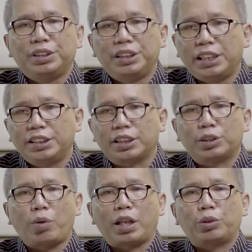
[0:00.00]
jadi
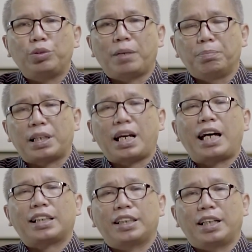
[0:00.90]
sesuatu yang
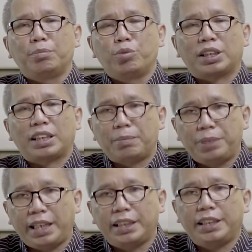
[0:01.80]
berharga buat
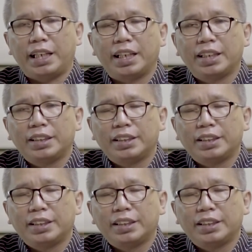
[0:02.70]
Nabi Elia